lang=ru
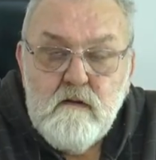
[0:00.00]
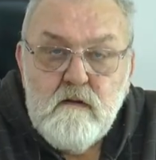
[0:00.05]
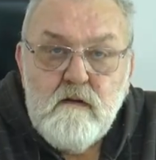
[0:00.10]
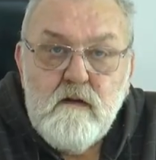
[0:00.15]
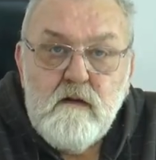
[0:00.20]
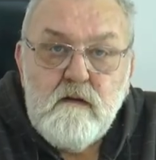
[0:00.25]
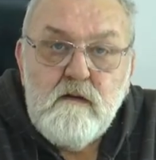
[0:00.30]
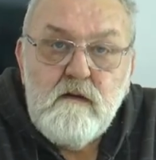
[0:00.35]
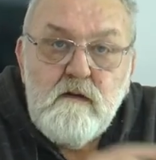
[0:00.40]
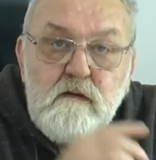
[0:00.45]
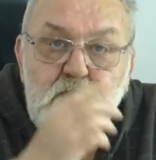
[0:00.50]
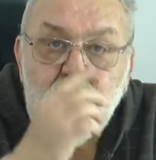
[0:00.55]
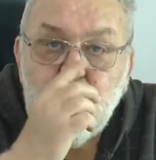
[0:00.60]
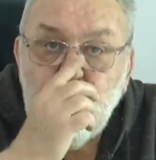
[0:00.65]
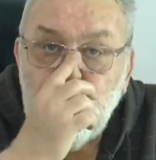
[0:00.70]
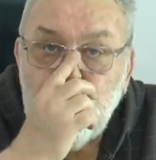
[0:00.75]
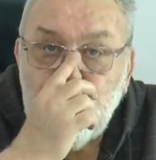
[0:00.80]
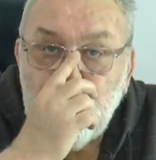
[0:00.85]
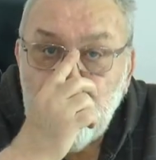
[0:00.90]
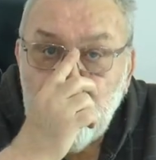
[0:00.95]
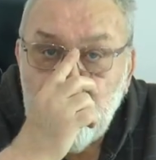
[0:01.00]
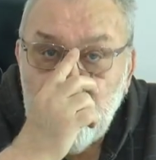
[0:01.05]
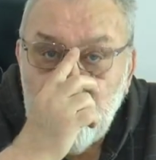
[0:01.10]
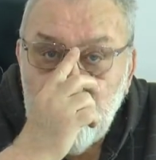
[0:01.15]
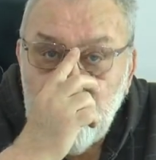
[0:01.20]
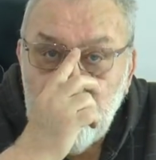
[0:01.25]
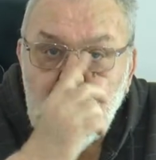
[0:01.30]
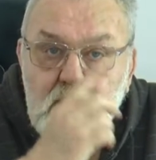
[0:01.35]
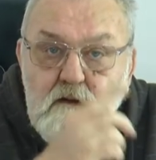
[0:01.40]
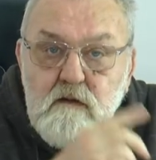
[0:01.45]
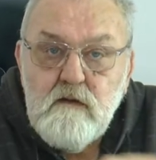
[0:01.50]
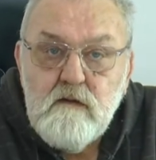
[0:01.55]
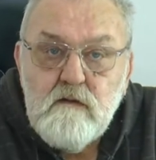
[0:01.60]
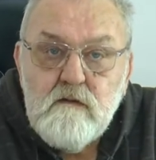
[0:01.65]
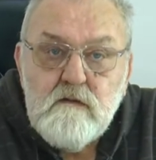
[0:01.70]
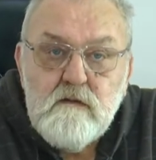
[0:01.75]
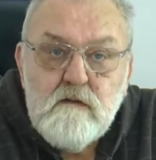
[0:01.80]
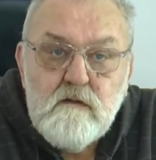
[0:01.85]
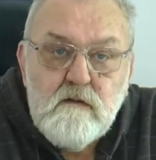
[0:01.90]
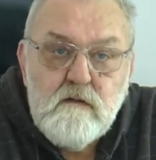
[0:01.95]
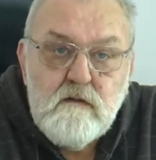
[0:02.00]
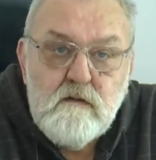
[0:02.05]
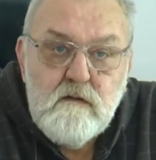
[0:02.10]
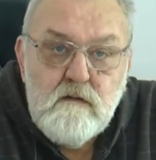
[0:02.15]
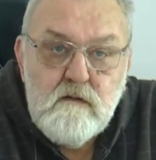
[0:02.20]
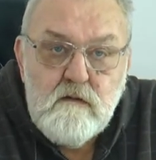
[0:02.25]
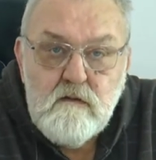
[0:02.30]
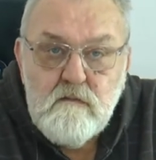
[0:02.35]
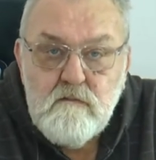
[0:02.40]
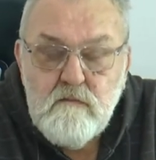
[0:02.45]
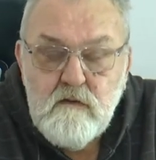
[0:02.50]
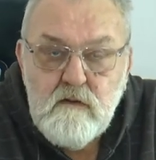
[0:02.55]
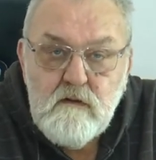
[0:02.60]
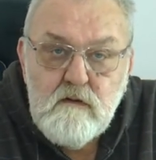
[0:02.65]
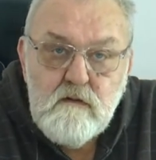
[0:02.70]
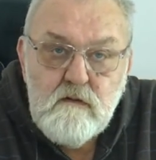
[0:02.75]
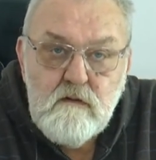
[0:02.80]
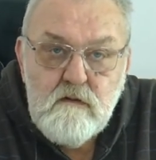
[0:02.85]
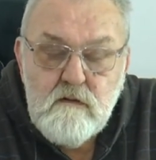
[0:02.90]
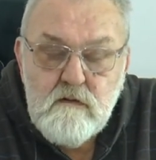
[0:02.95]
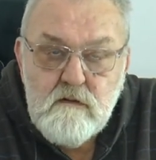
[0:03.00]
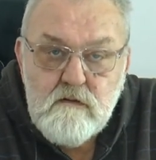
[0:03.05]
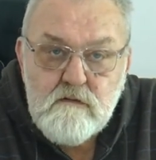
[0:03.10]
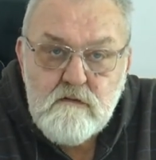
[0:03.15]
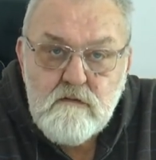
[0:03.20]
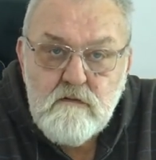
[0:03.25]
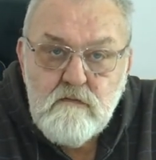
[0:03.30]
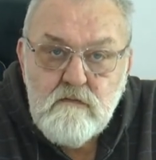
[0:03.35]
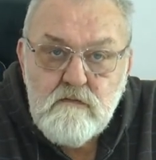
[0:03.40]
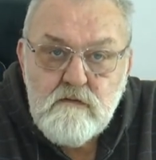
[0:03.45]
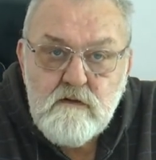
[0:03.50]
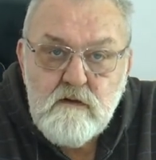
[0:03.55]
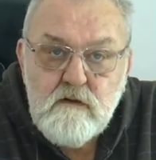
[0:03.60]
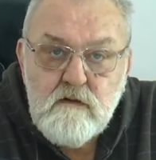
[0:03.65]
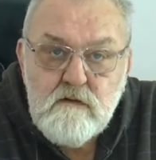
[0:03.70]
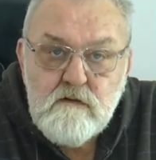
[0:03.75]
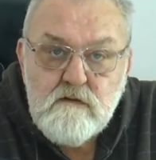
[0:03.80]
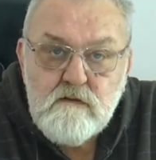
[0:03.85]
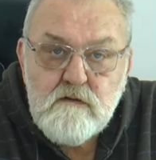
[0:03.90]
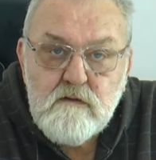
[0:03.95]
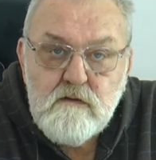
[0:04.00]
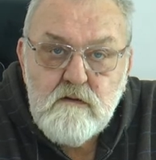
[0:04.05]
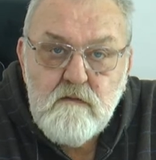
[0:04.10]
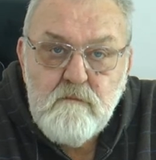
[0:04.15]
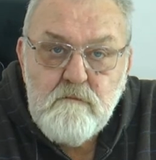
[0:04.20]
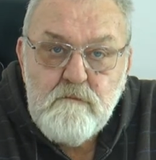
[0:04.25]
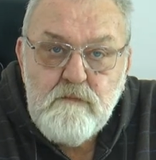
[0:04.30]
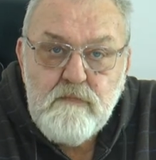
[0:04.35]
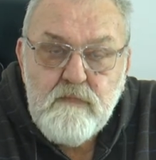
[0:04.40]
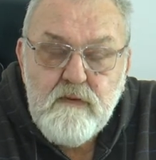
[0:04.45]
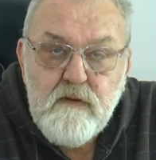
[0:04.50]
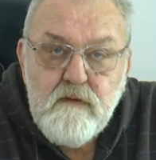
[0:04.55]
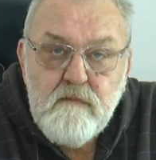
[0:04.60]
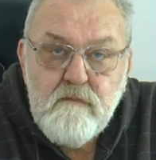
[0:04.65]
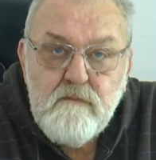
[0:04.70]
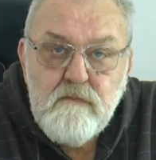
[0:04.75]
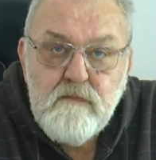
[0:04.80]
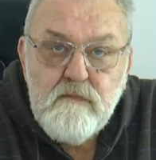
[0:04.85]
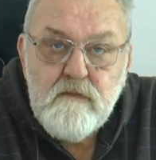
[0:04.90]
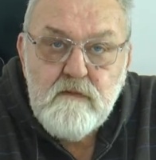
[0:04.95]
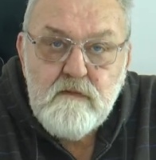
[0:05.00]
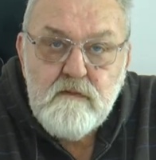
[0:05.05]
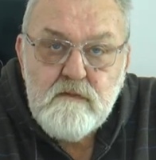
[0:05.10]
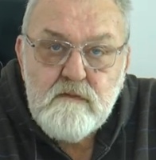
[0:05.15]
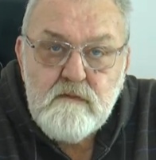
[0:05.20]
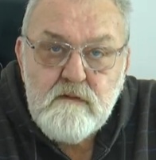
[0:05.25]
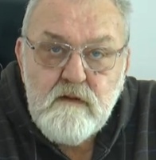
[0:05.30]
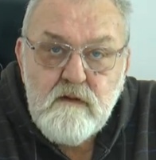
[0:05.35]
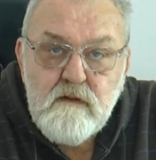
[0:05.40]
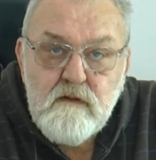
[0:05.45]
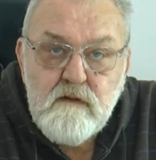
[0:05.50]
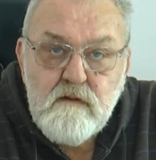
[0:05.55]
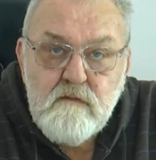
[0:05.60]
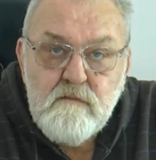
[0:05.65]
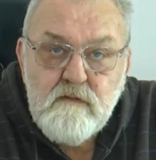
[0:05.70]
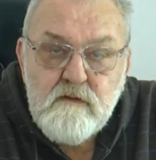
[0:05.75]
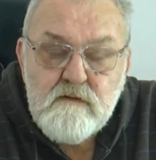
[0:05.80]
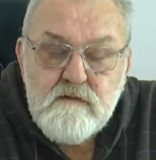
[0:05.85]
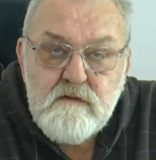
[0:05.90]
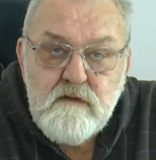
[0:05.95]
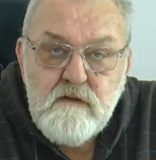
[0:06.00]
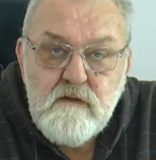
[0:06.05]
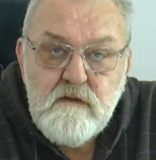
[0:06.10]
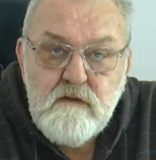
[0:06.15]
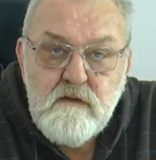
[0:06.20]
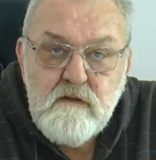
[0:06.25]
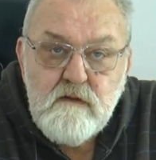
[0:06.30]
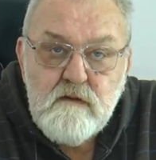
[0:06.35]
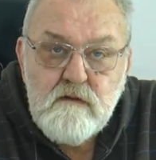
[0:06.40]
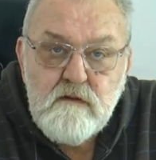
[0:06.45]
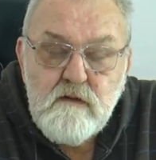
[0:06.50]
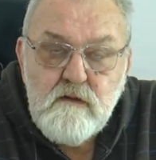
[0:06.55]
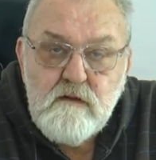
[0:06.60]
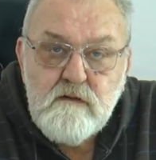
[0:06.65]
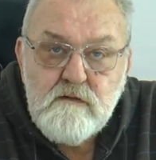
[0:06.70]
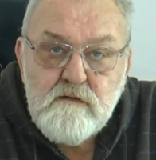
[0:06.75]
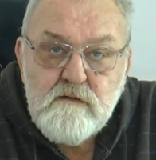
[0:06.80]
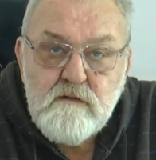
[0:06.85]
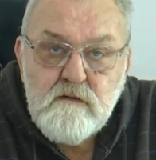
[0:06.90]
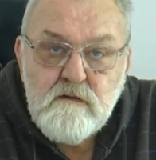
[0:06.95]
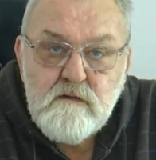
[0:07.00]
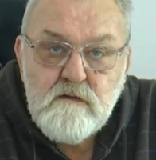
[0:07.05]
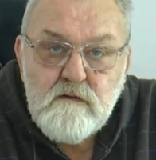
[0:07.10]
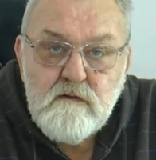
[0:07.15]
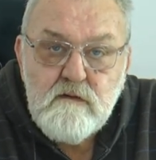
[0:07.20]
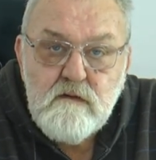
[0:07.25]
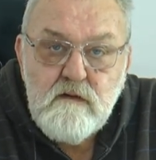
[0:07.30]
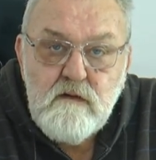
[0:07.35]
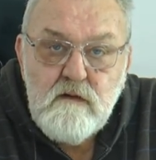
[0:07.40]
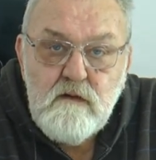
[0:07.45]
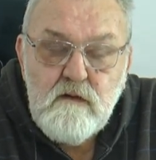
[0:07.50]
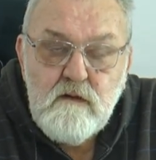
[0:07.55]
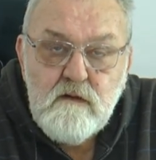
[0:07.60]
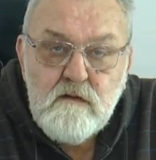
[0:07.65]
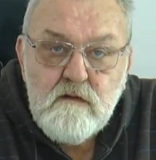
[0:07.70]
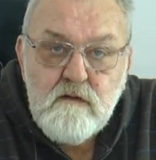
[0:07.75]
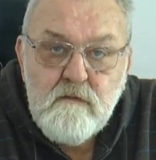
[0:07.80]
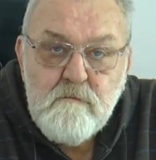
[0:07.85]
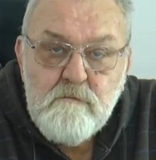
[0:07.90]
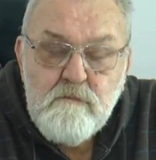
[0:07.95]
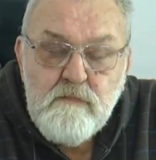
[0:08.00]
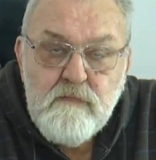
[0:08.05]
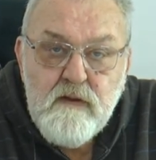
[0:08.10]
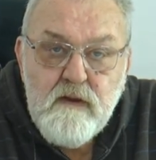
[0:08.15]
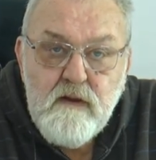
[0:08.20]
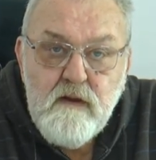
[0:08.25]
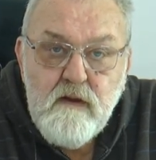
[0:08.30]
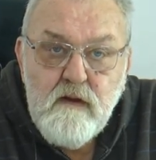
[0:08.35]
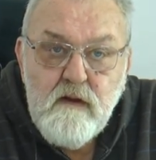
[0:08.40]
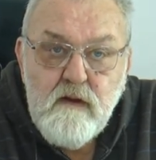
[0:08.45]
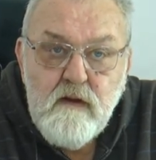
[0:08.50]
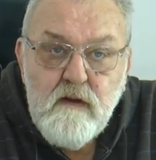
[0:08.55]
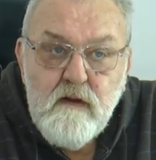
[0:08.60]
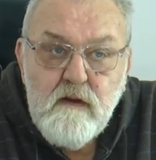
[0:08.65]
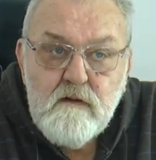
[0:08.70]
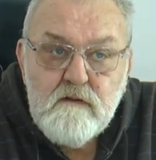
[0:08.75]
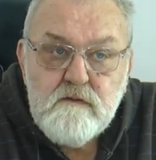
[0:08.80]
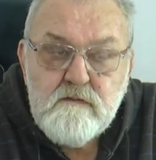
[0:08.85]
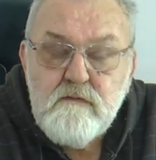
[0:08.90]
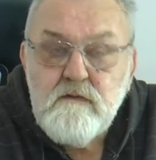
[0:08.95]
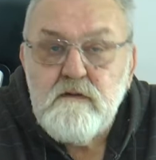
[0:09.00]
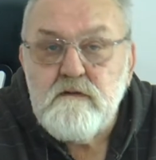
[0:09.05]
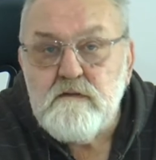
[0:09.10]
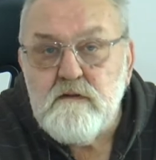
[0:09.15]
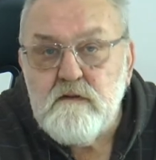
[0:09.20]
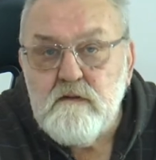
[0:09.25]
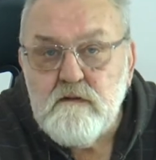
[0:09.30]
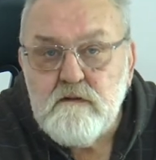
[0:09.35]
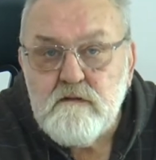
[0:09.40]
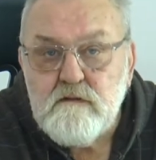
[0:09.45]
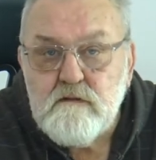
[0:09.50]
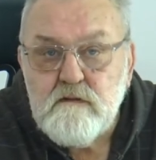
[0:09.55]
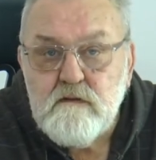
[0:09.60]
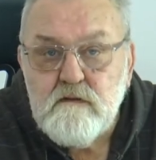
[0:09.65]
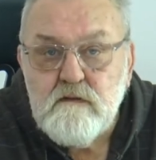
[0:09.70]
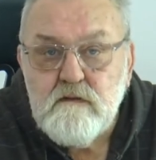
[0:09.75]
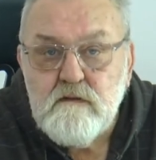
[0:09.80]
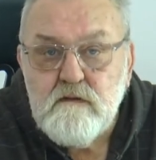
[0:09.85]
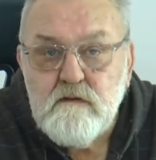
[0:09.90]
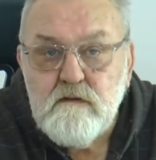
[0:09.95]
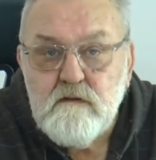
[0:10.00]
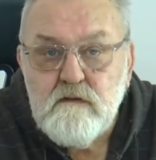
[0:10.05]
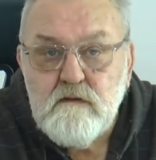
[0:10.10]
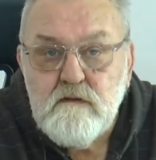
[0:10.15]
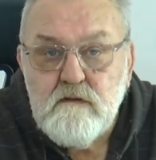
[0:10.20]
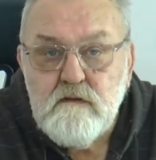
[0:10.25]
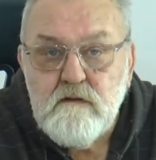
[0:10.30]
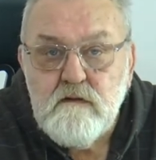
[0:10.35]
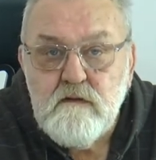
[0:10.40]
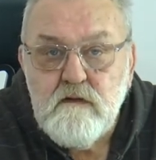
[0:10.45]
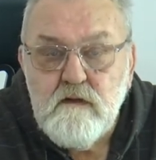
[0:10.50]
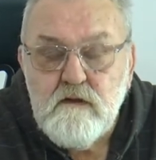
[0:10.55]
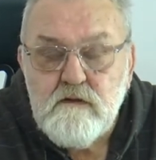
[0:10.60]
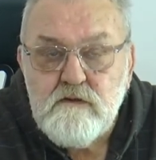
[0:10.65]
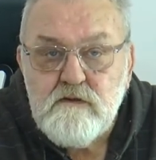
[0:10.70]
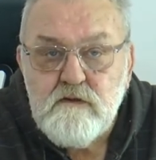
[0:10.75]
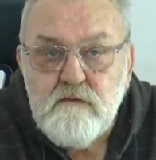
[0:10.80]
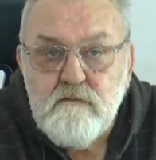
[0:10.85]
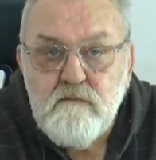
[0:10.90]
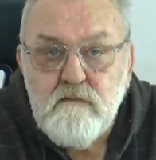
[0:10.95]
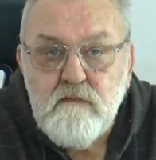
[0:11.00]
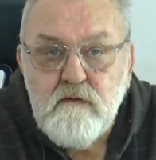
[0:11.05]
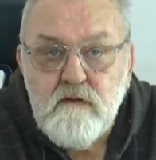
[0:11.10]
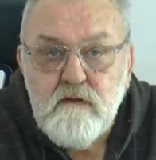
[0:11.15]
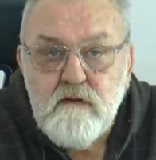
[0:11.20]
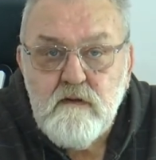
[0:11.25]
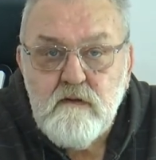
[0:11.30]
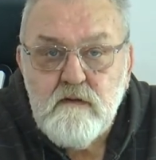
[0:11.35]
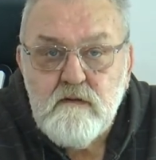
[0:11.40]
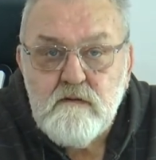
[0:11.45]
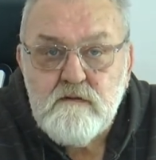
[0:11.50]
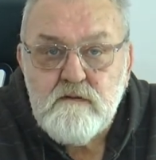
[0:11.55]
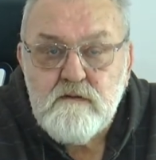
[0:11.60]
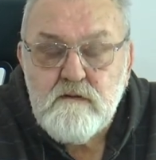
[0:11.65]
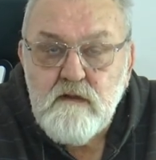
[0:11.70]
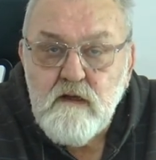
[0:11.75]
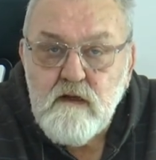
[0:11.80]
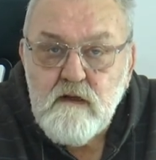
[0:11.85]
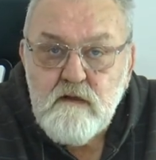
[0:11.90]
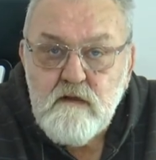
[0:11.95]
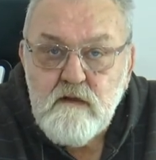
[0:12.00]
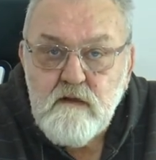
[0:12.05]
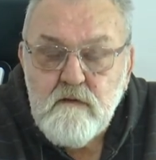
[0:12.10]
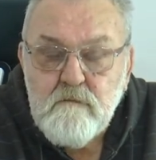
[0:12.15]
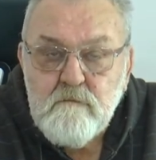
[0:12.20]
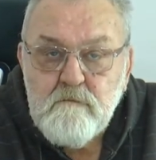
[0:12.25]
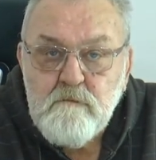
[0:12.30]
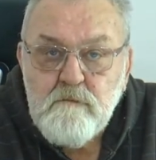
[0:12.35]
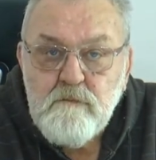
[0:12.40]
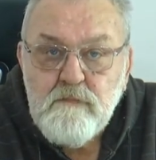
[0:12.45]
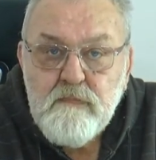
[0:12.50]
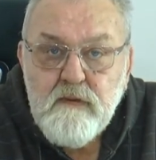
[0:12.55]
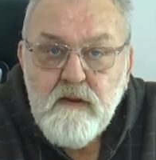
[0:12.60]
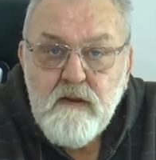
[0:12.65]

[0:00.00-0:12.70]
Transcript: Каких только легенд э, мы не наслушались за последние 30 лет, а связанных с э, нашим э, зданием –